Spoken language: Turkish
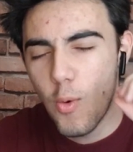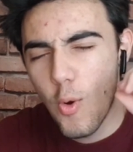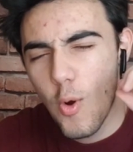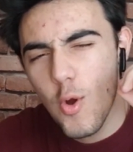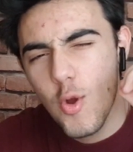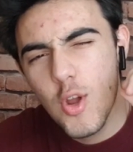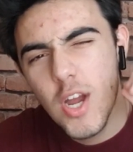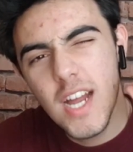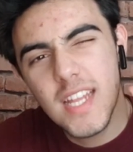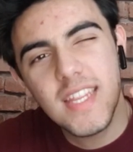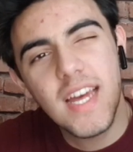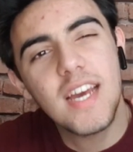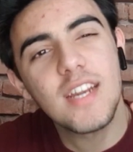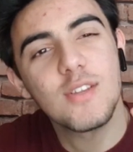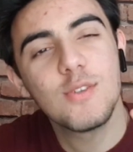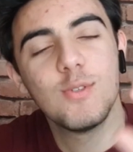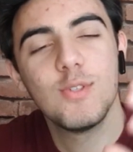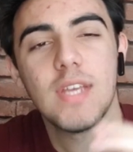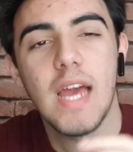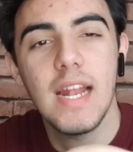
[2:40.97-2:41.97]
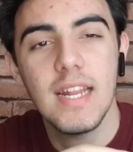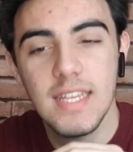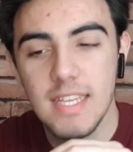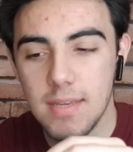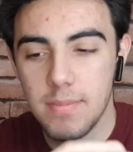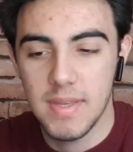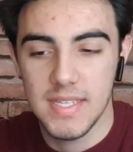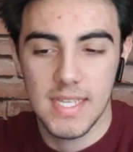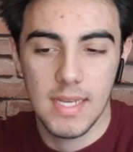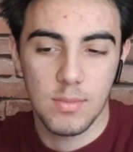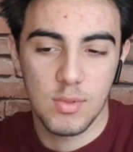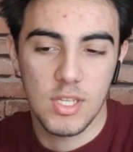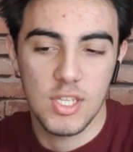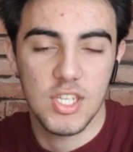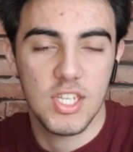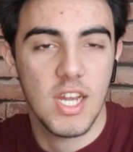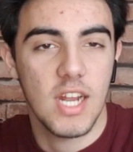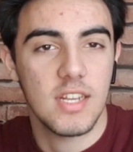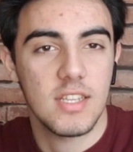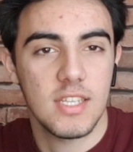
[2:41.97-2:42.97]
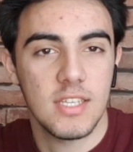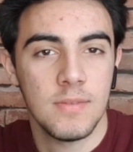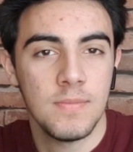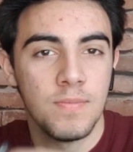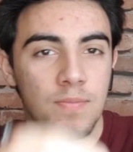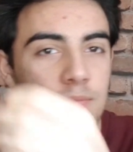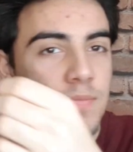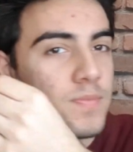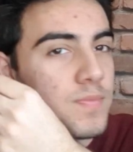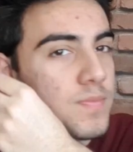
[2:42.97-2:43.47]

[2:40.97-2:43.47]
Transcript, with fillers: O kadar güzel ki mesela buna çıkartayım.